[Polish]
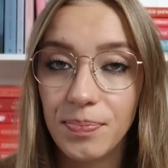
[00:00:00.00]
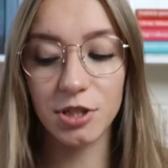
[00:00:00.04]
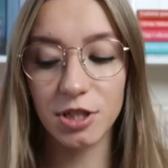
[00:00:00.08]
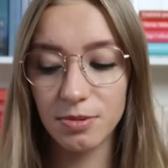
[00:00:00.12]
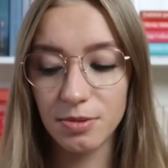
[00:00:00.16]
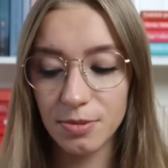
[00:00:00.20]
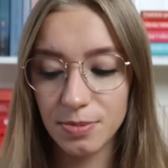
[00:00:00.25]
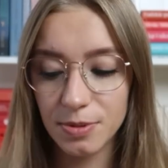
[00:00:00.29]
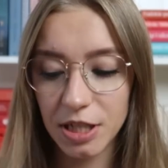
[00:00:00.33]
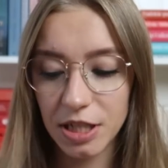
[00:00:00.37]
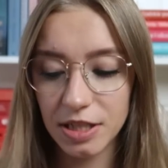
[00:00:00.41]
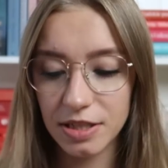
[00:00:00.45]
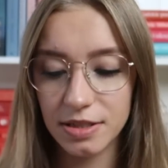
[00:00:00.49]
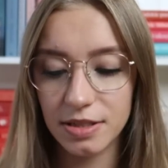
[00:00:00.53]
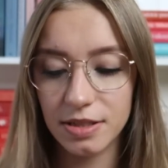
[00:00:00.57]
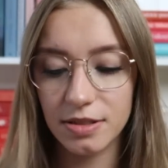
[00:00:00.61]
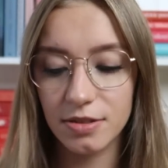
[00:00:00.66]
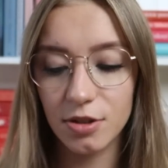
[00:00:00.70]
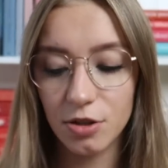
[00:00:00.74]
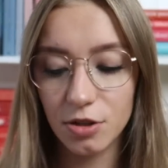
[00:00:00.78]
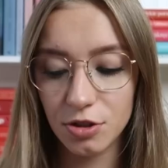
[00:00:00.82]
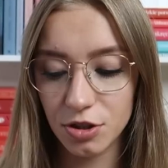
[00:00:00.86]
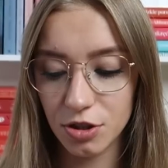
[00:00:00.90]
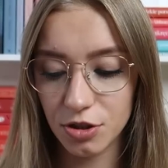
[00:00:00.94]
Możemy przejść
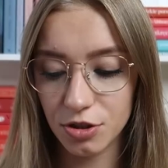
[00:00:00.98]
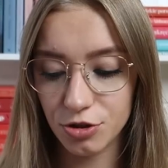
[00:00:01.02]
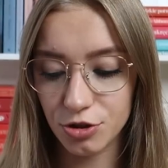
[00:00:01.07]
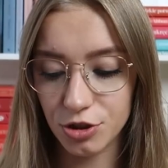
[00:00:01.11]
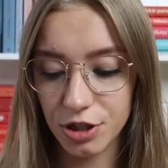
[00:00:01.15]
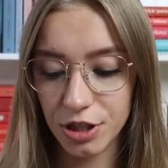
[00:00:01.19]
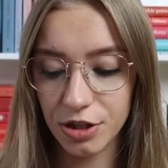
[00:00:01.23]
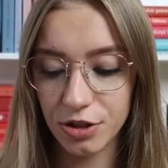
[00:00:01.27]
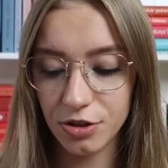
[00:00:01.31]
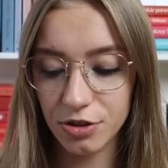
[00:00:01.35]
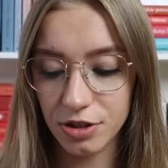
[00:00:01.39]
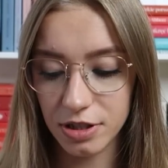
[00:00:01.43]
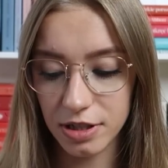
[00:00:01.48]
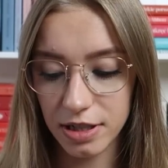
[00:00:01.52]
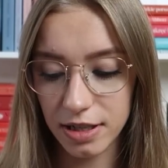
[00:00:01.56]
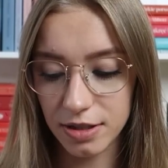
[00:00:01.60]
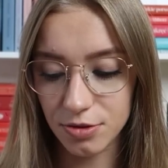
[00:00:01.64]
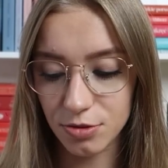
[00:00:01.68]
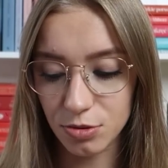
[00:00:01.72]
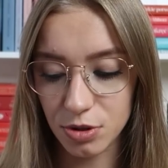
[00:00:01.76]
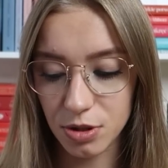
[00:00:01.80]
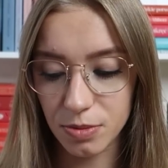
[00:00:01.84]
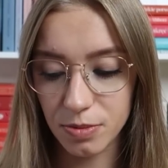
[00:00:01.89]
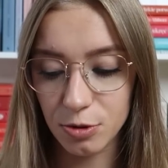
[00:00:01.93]
do książek od
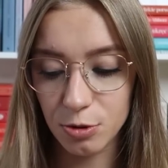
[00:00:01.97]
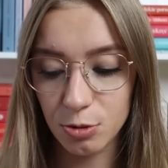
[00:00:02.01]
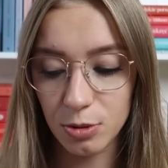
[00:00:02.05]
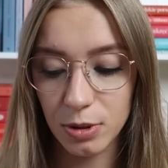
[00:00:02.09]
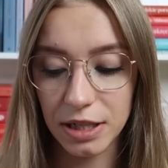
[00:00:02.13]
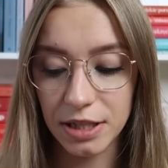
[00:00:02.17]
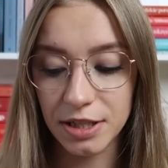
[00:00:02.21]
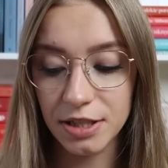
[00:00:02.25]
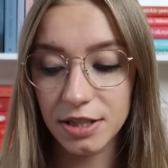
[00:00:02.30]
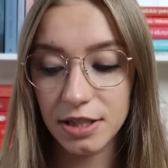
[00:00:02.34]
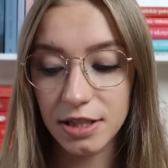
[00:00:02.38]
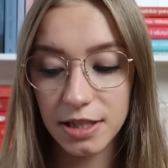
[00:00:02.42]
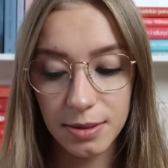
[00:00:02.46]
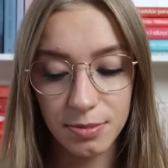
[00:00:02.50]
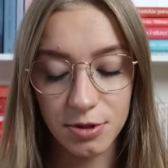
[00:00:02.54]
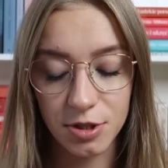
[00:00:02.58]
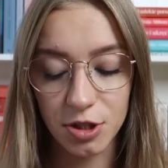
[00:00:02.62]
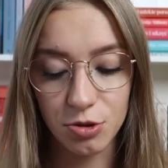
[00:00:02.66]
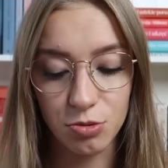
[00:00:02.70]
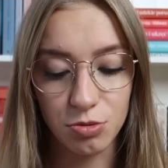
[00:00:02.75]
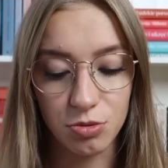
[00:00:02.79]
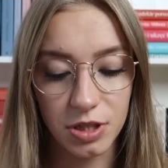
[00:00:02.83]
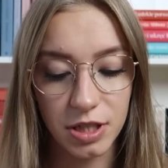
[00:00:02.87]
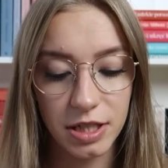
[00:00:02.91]
razu, żeby tutaj nie
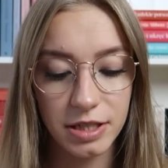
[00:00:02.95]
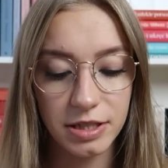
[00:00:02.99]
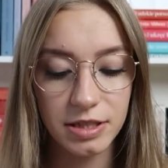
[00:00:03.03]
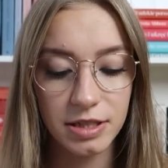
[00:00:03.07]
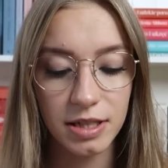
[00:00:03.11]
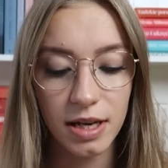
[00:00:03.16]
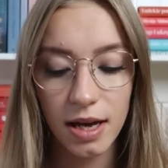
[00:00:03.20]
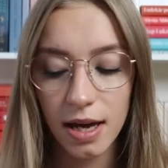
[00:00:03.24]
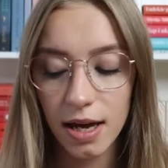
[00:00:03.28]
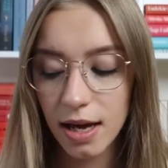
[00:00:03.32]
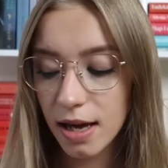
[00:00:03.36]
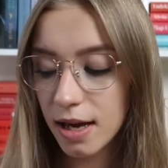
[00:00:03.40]
przedłużać.